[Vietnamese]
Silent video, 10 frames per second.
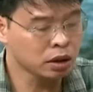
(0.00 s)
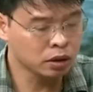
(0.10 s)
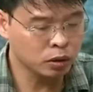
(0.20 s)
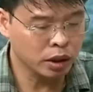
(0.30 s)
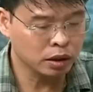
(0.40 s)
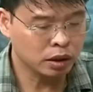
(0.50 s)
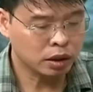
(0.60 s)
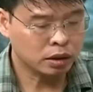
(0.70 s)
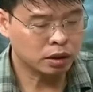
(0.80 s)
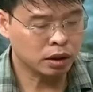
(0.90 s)
xuyên
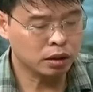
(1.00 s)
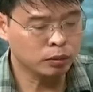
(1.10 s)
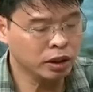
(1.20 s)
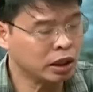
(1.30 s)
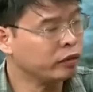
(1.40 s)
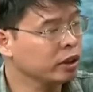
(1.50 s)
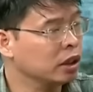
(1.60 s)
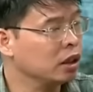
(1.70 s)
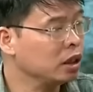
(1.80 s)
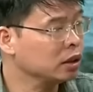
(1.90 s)
trên mới nhất về
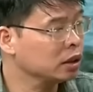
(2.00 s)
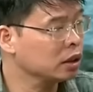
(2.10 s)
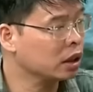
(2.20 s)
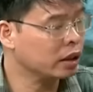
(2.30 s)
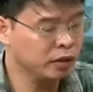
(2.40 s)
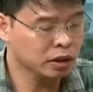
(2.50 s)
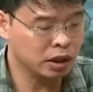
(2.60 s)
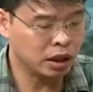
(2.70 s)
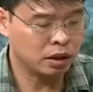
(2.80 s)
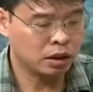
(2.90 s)
sạt lở đất trên các cái phương
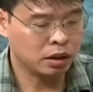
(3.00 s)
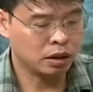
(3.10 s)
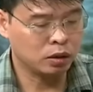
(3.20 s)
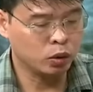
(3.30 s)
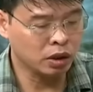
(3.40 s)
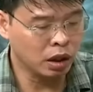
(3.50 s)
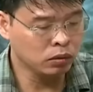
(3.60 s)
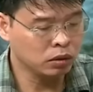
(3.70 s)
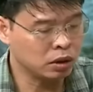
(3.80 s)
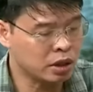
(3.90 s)
tiện ờ, truyền thông
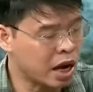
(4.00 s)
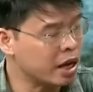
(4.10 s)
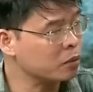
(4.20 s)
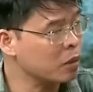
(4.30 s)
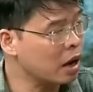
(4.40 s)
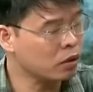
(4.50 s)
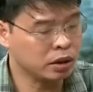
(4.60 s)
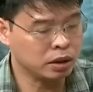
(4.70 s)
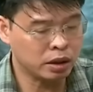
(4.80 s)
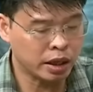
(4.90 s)
như đài báo
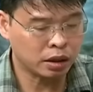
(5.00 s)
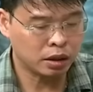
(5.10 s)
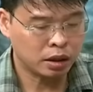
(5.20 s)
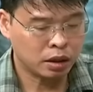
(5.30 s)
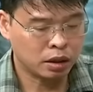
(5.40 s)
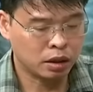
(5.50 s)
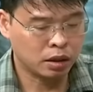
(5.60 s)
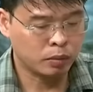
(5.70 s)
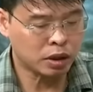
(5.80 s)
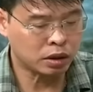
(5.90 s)
internet
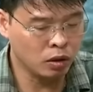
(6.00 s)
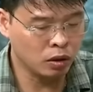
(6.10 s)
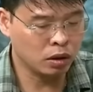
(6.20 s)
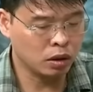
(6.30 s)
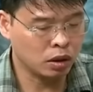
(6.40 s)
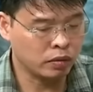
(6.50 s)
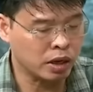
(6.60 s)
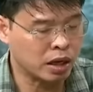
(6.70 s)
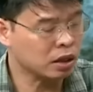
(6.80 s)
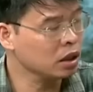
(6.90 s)
mạng xã hội và
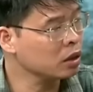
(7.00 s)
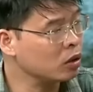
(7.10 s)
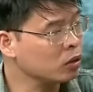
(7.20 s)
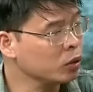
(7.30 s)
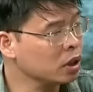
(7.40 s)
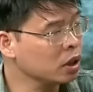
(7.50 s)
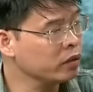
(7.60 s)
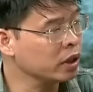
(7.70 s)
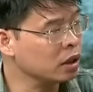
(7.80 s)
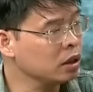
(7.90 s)
các nơi có nguy cơ
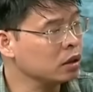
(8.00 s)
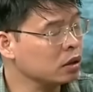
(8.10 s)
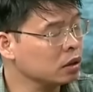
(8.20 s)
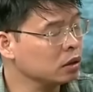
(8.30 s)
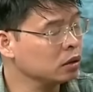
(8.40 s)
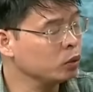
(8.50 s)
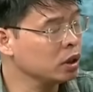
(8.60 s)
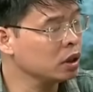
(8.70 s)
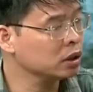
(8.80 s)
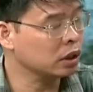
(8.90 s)
về các nơi nguy
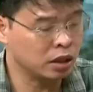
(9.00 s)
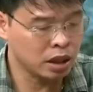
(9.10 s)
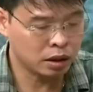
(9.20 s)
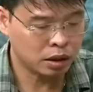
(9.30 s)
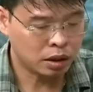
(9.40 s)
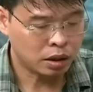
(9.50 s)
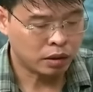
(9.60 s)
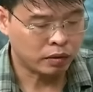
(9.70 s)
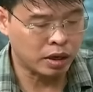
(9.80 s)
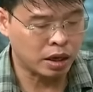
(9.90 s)
cơ sạt lở đất
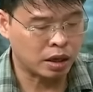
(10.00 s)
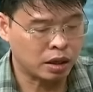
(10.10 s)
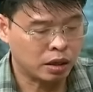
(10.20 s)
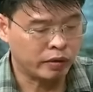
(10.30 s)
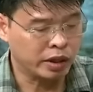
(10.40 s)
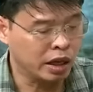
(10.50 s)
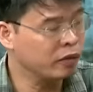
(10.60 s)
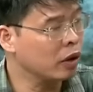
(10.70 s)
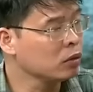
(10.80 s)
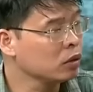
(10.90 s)
và phải đề
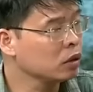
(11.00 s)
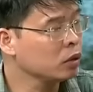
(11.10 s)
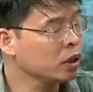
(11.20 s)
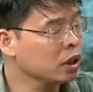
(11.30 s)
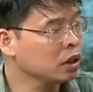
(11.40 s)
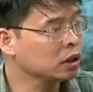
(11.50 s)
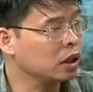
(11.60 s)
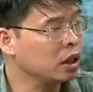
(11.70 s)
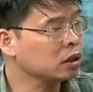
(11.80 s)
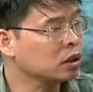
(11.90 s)
phòng nguy cơ sạt lở
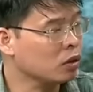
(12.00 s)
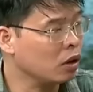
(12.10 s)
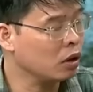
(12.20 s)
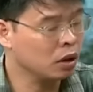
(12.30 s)
đất sau đó